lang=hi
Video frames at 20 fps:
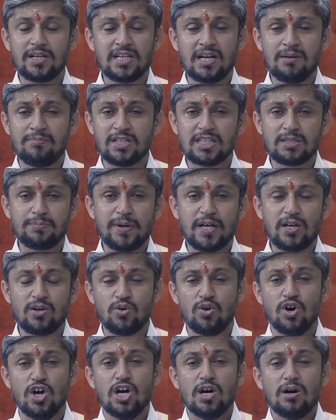पन्ना मत
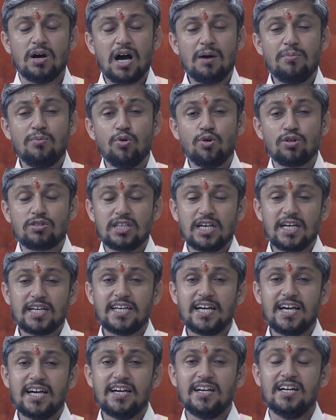पहनो अब होता
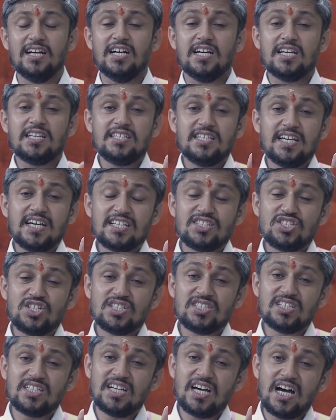क्या है ये
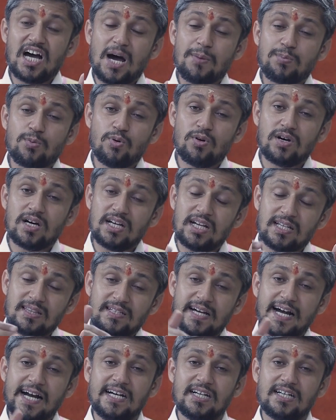चीज़ें ना आपको
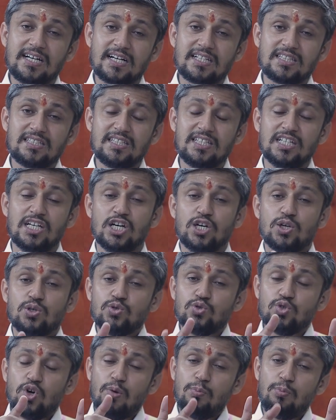गलत गाइड कर दी
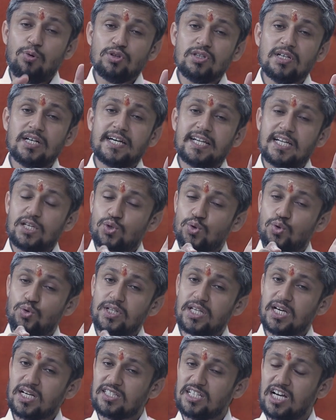जो बुध ग्रह
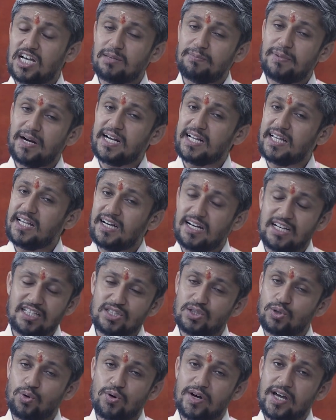सूर्य के साथ बैठ के
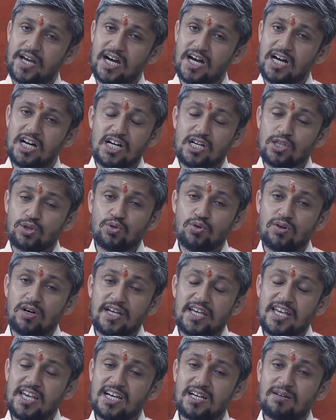अस्त हो गया तो
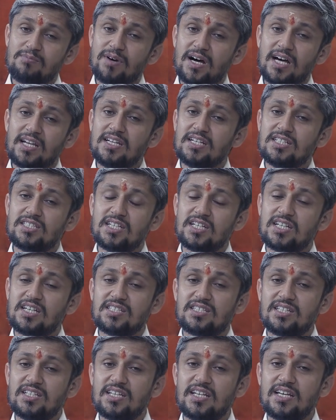एक मान लीजिए
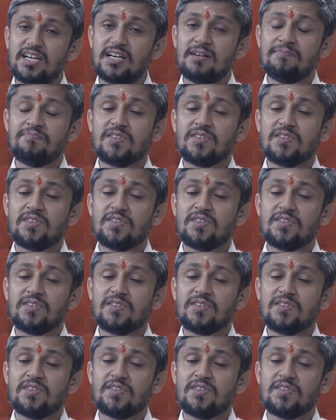किसी ने